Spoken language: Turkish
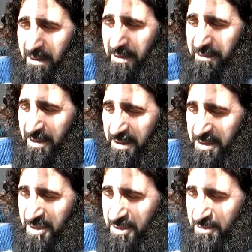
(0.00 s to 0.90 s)
E, ve
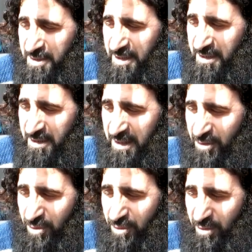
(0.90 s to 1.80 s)
hiç kimse
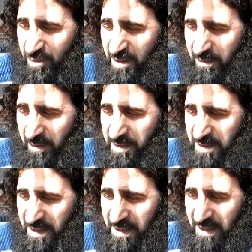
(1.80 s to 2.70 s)
yani kötülüğün tamamı
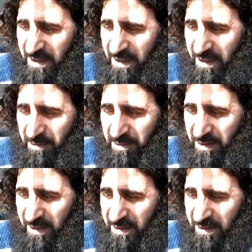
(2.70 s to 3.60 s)
insanın kendi eliyle
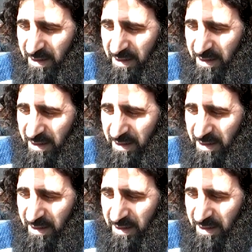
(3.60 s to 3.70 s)
yaptığındandır.